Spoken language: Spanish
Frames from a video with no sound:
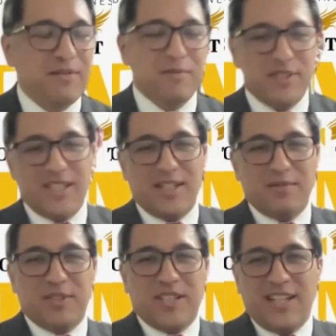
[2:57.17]
vamos a
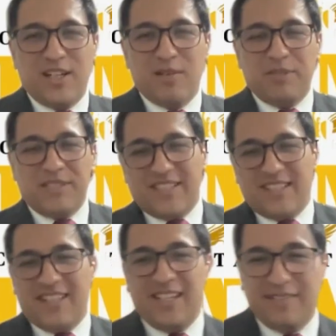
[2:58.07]
buscar a López
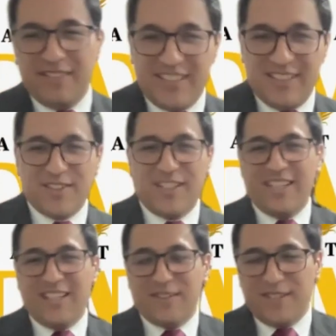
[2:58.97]
Gatel a ver si nos
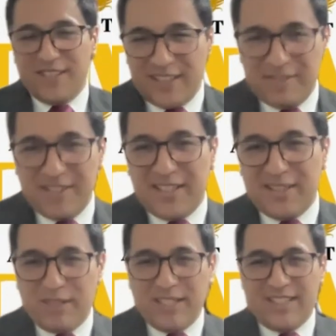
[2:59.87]
quiere dar una
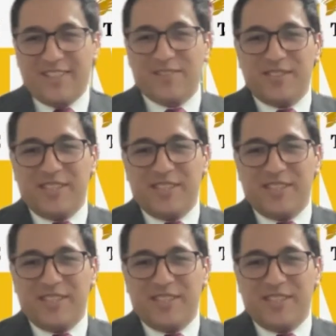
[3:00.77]
entrevista para que nos